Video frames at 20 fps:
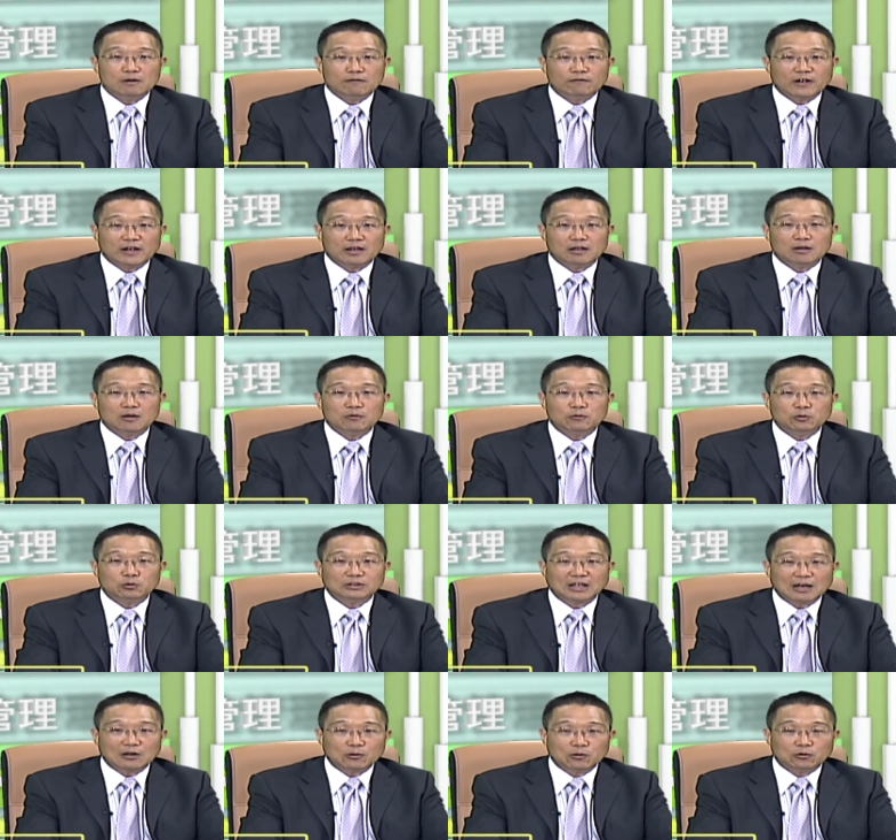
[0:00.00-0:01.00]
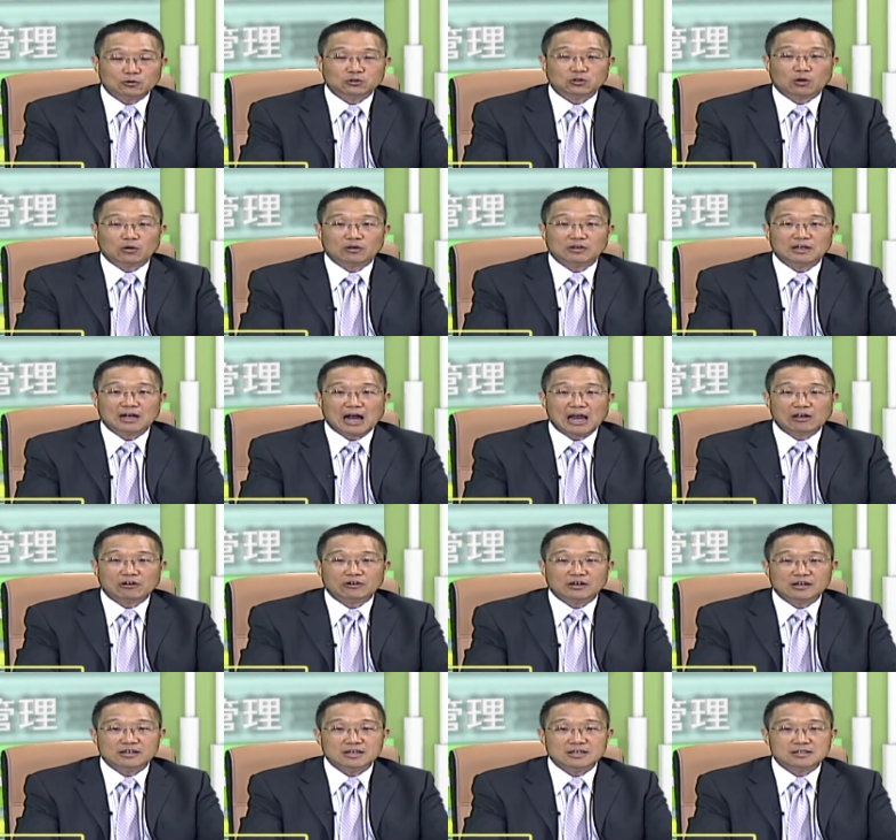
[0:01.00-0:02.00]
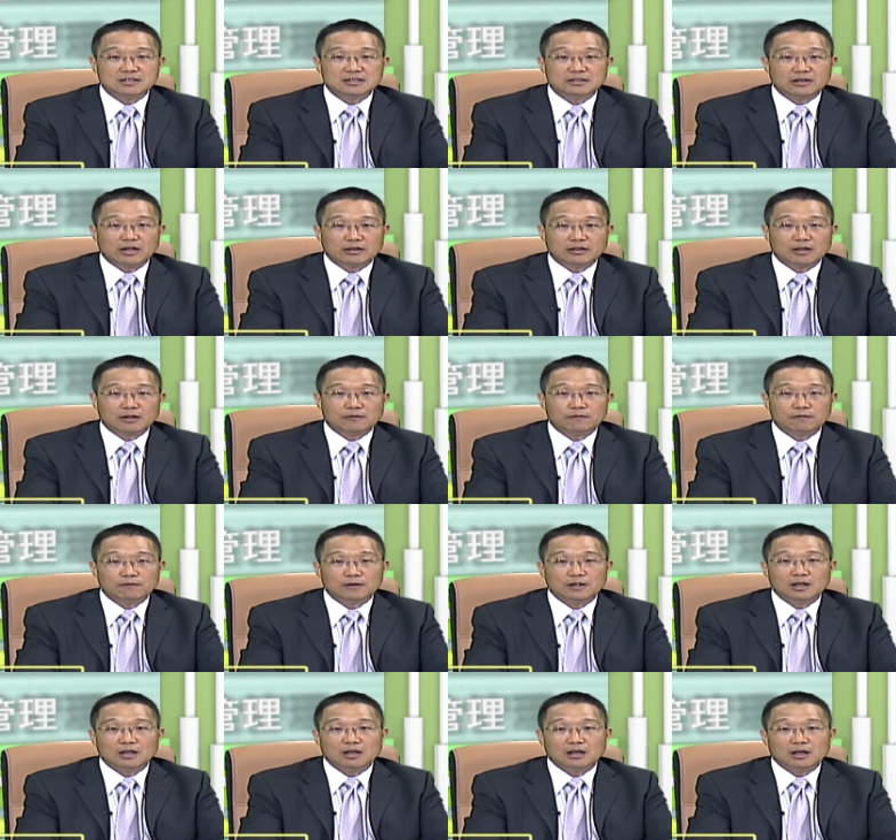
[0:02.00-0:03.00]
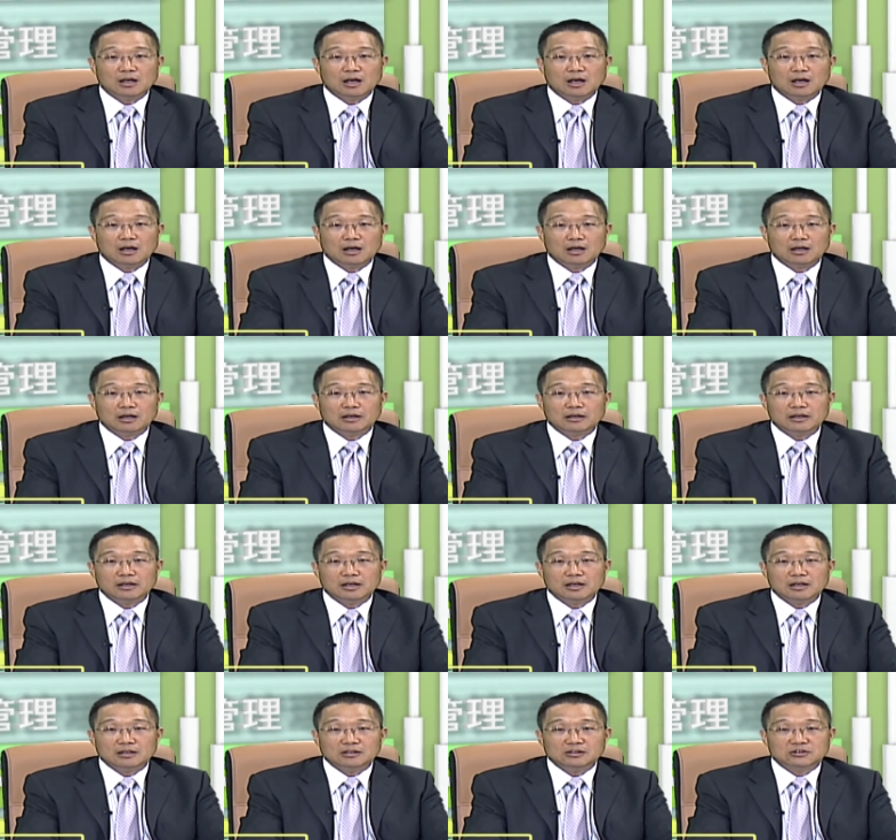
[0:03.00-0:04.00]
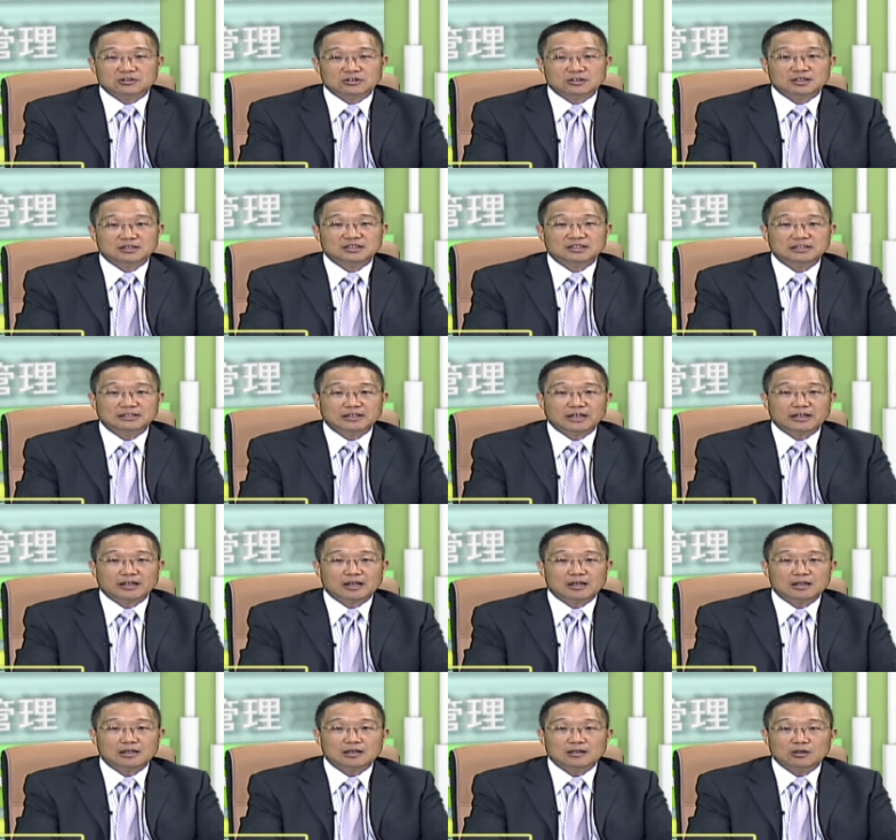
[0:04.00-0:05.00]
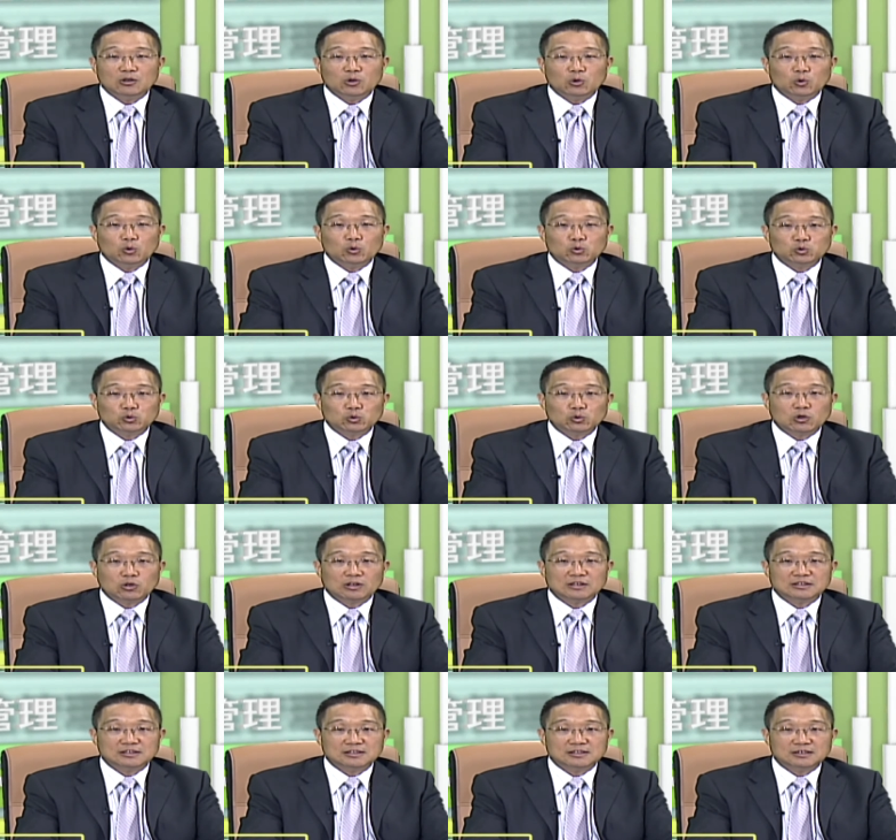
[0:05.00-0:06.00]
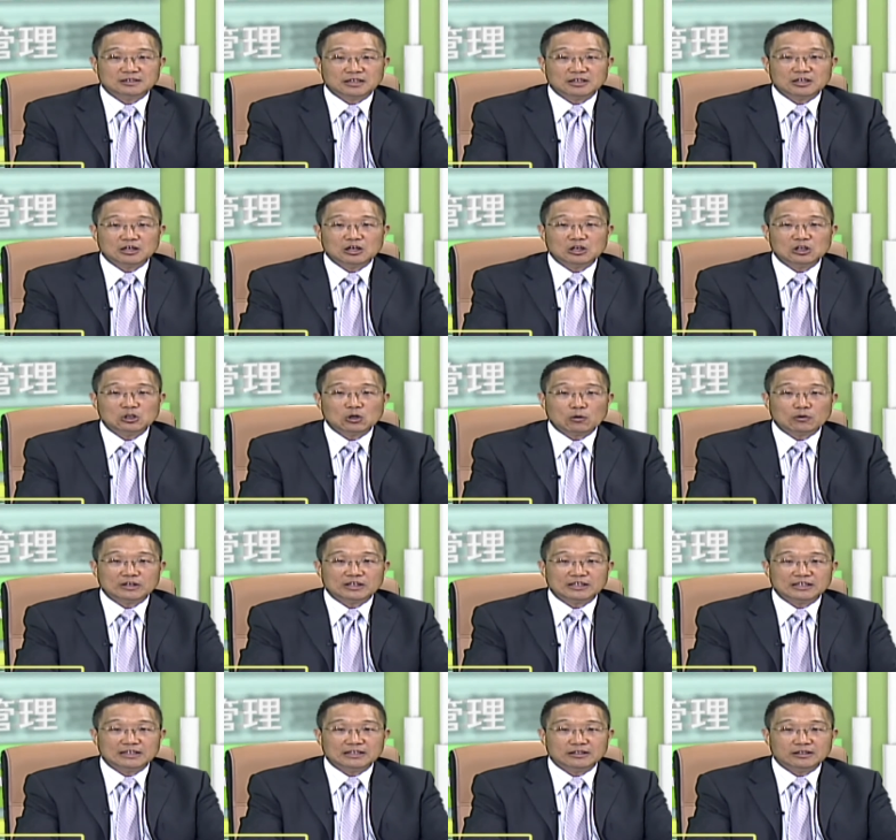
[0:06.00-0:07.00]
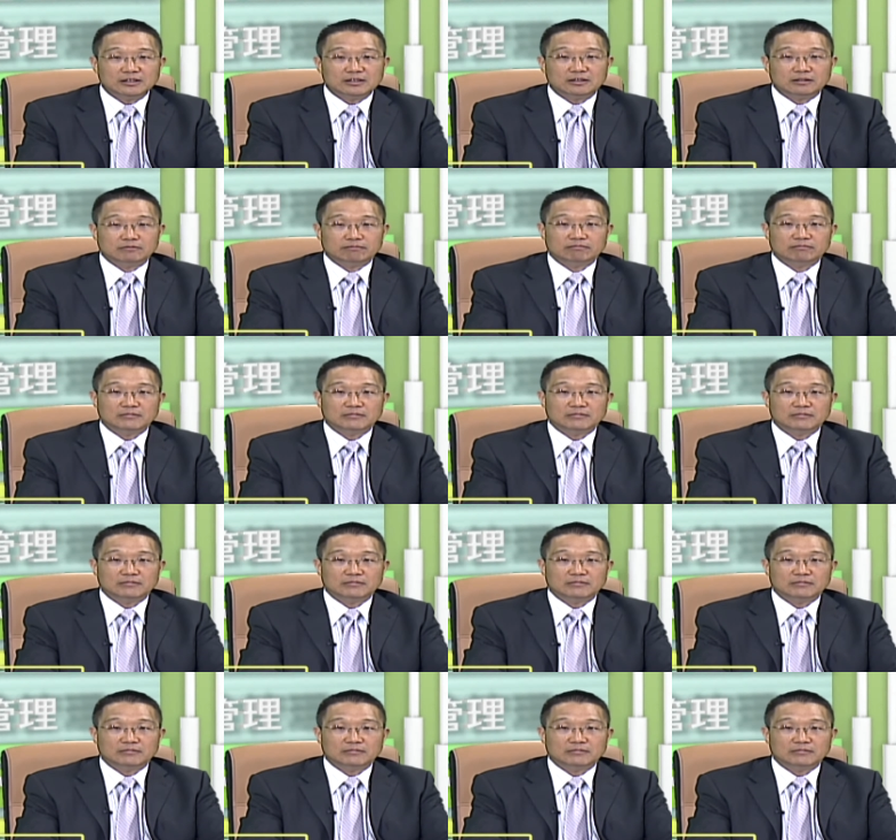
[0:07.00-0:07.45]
费负担过重，还有人力资源呢，哎，使得企业呢无足够的资金用于营运。